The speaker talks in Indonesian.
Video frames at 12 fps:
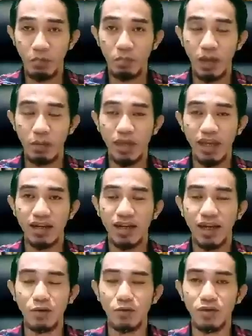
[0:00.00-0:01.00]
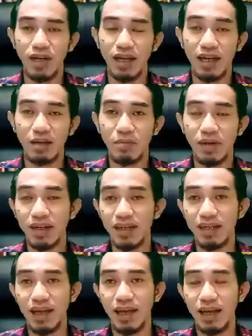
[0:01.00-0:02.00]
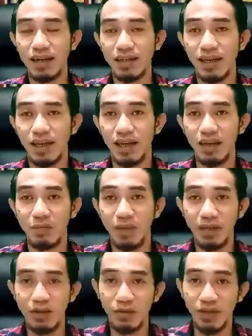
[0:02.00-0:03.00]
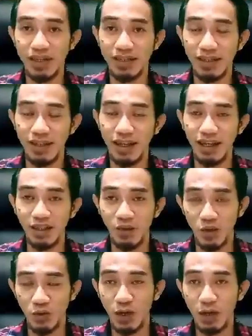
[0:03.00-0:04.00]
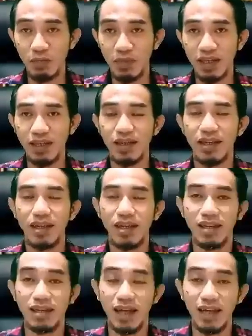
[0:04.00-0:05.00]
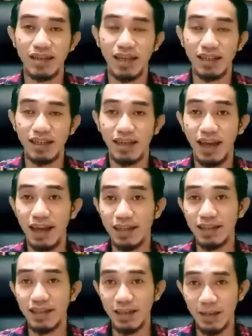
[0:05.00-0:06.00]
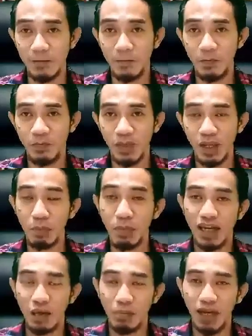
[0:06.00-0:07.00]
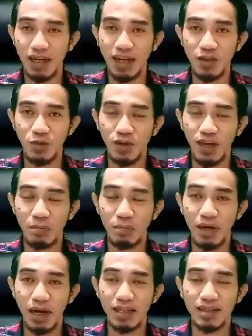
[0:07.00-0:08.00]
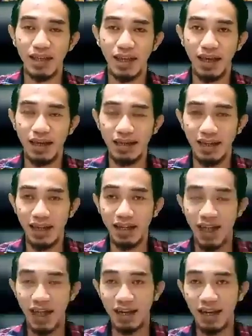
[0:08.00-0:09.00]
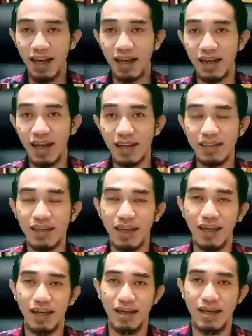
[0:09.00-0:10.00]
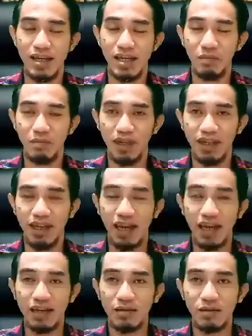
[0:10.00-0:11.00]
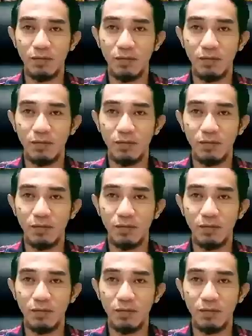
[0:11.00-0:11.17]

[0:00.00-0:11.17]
pamerkan undangan pernikahannya apa itu istri atau suami tidak sakit hati bagaimana juga perasaan dari anak-anaknya melihat